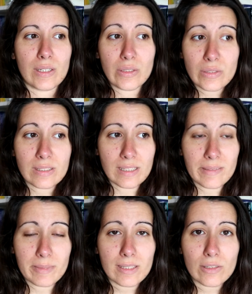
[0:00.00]
eu
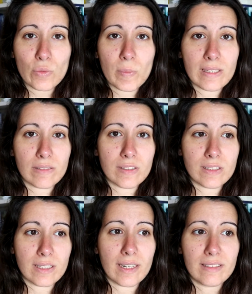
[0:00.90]
sinceramente recomendo a
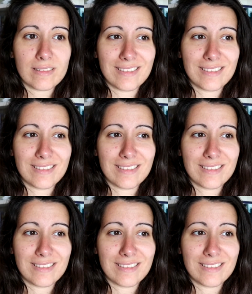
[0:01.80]
fazerem.